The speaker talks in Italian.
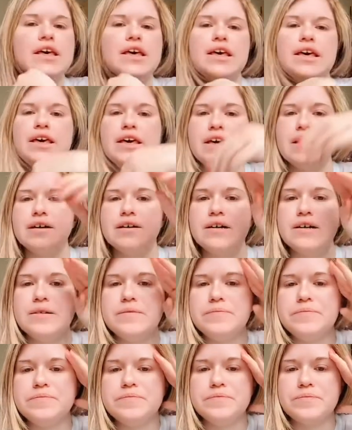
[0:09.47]
e
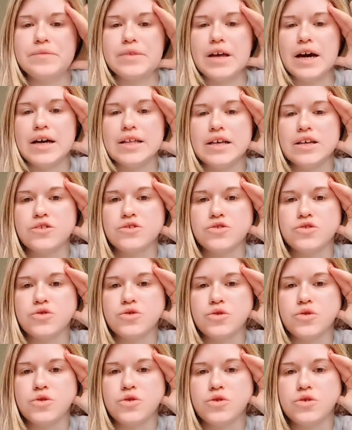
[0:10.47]
um,
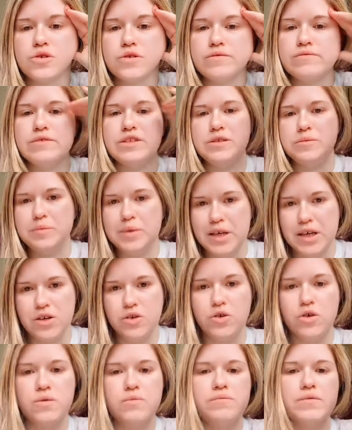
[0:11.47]
adesso vi
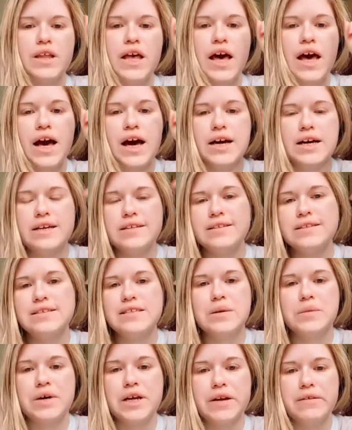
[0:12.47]
spiego. Anche se
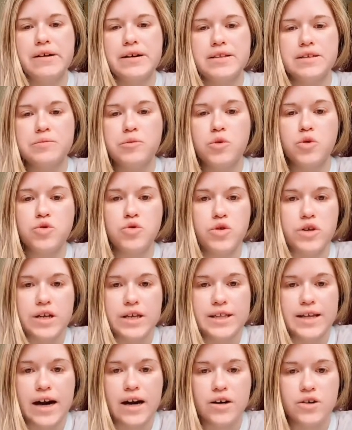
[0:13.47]
siamo arrivati molto in
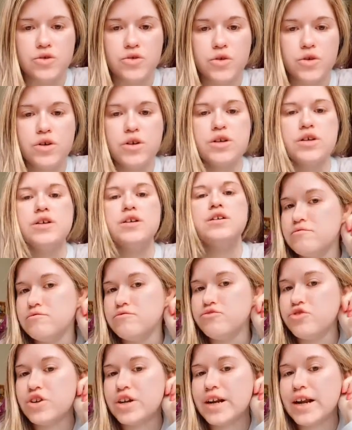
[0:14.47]
ritardo,
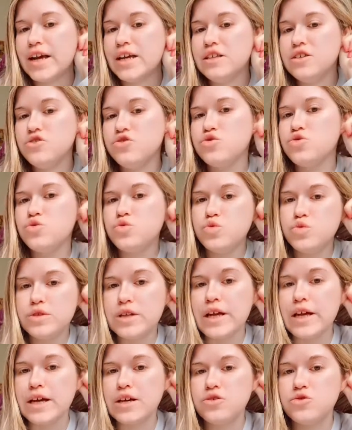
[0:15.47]
vorrei
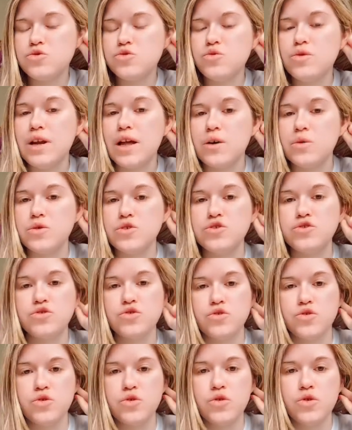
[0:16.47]
discutere sulla
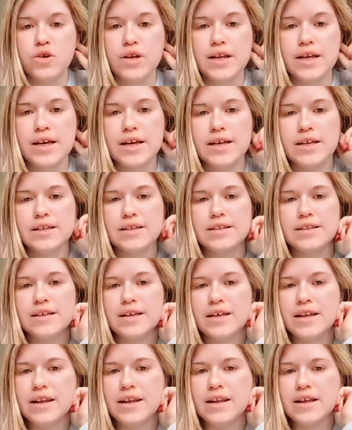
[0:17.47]
questione
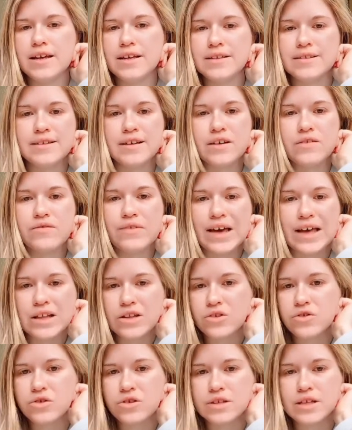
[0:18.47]

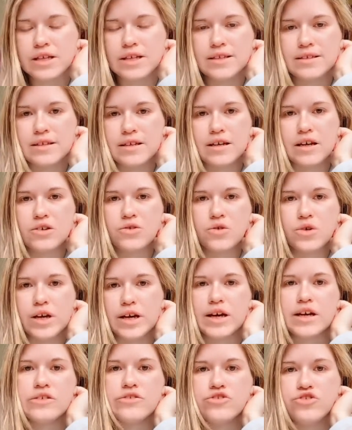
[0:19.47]
dell'intervento del senatore
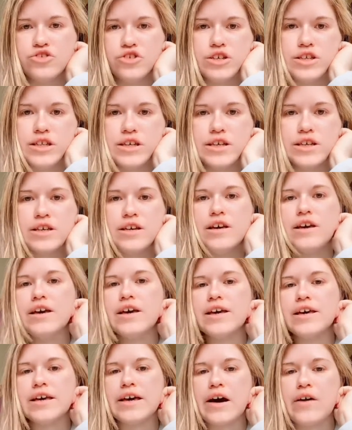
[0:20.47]
Cangini
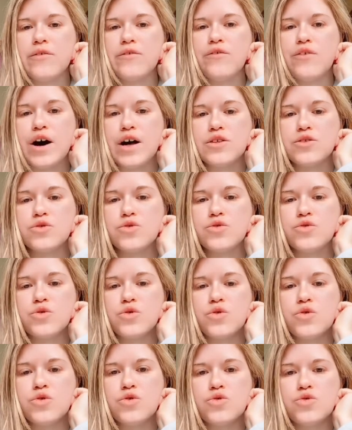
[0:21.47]
che ha
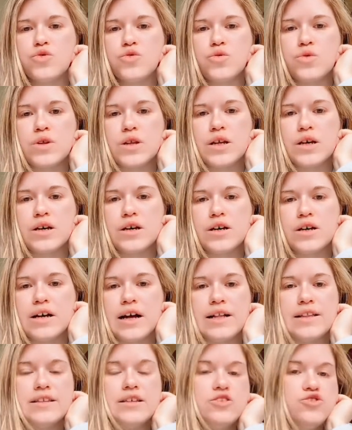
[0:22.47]
fatto sul,
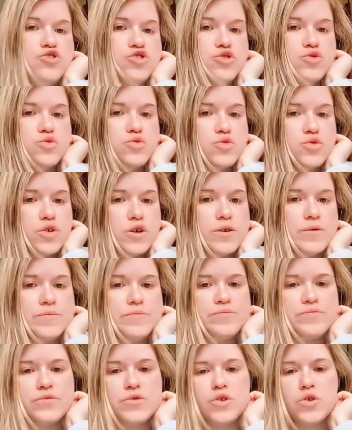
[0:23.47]
al TG1
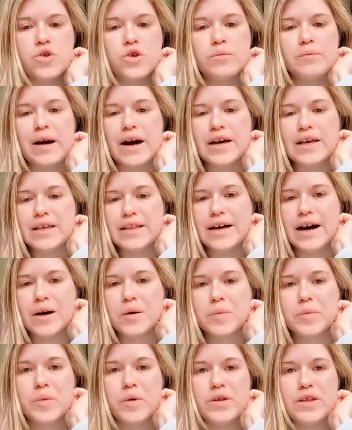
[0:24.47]
mm, ormai da
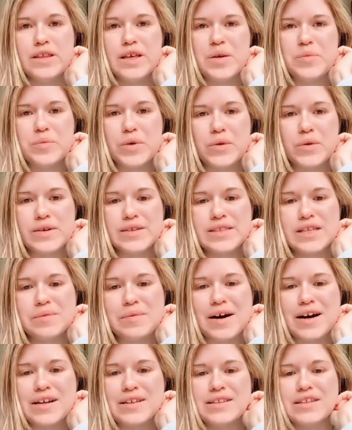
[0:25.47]
un po' di tempo a questa
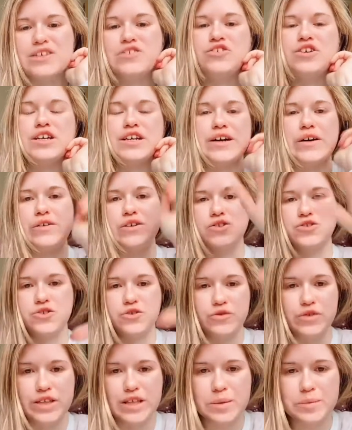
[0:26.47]
parte, circa
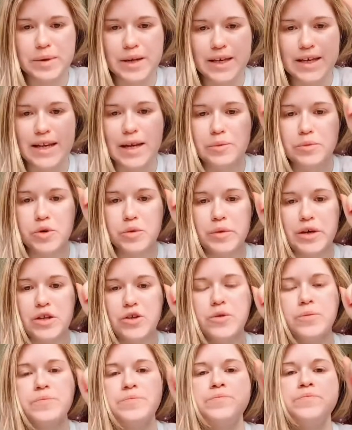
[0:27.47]
verso fine aprile più o
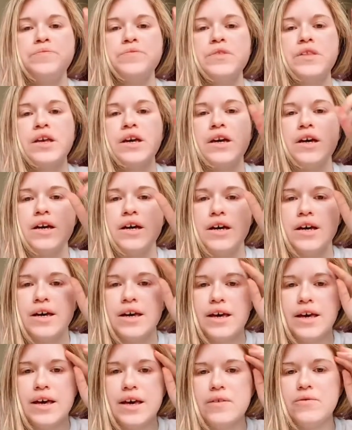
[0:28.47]
meno
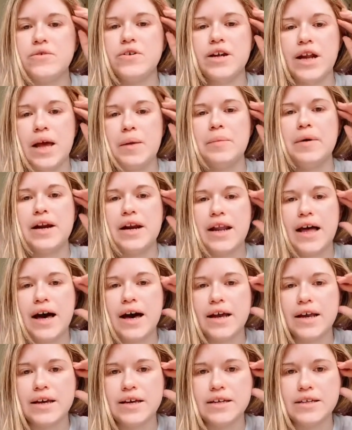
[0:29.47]
e vorrei
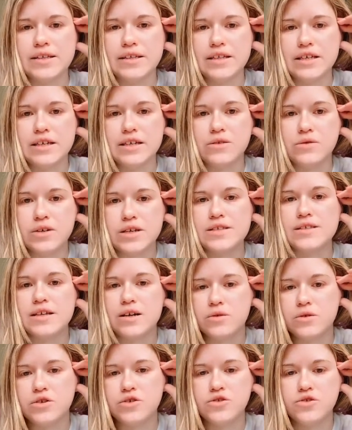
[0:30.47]
parlare di
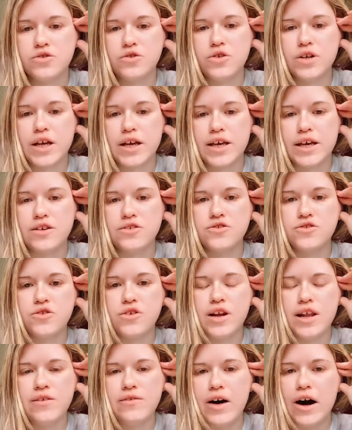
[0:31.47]
questa questione che ha
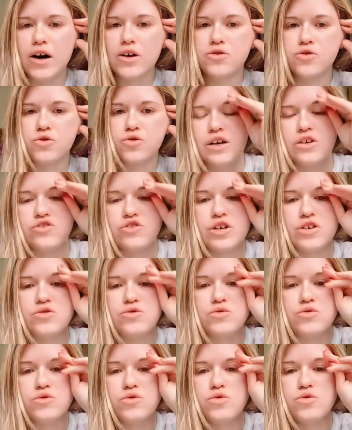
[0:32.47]
sollevato, cioè
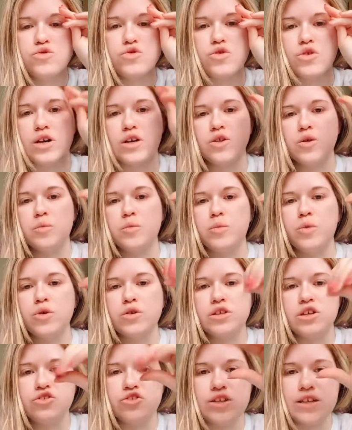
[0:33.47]
sull'uso che non può,
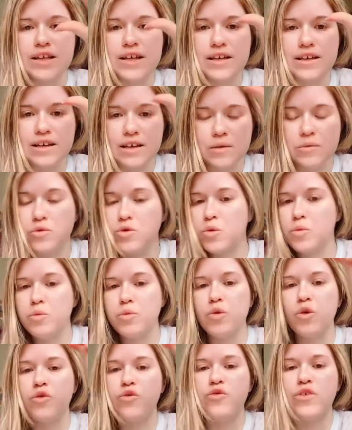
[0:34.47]
degener- che non
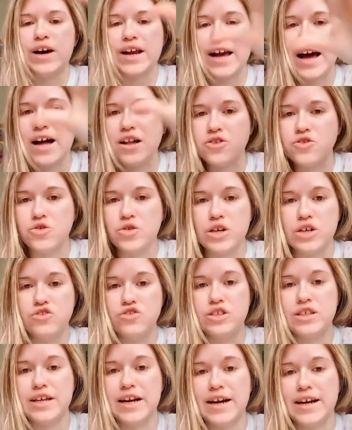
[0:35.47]
può fare altro che
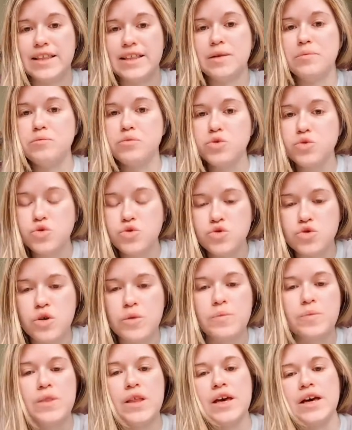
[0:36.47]
generare in
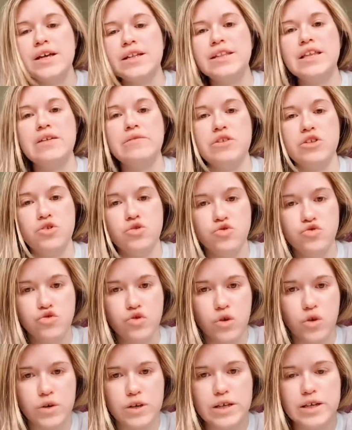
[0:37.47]
abuso dei
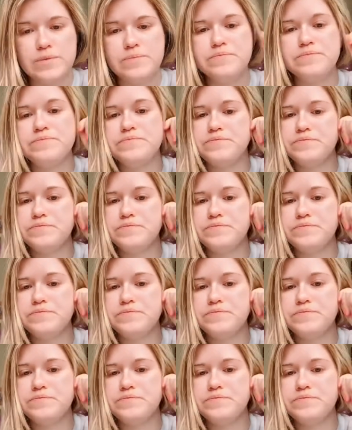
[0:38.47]
videogiochi.